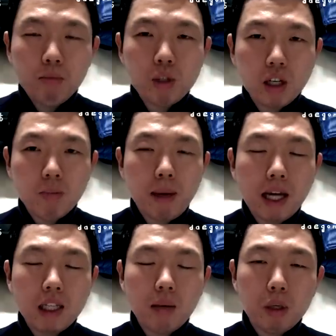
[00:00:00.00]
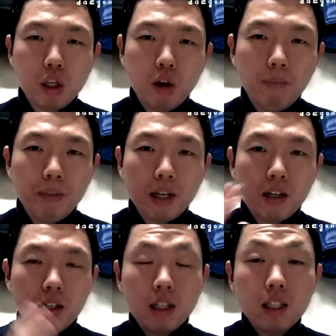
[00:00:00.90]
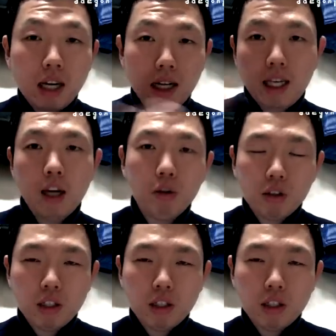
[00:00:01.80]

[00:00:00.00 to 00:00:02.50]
문장을 뵙게 되면요. 그니까 걔로 그